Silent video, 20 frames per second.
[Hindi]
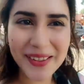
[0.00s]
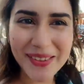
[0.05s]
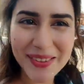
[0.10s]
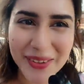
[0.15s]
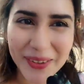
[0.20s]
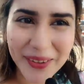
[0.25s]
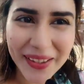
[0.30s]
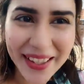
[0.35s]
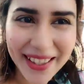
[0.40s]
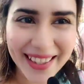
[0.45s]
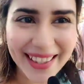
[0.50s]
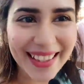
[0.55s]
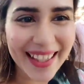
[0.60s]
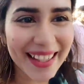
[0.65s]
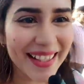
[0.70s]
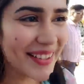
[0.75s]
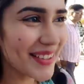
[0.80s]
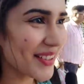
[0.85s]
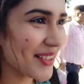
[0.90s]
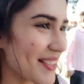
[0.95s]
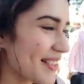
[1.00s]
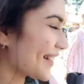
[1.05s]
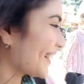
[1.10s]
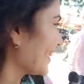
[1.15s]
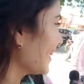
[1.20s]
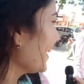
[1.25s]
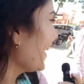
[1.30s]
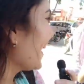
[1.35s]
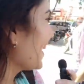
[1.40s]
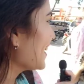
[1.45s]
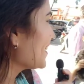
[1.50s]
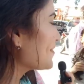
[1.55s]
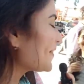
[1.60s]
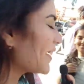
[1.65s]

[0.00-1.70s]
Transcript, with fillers: छोटे खिलाड़ी जुड़ चुके हैं आइए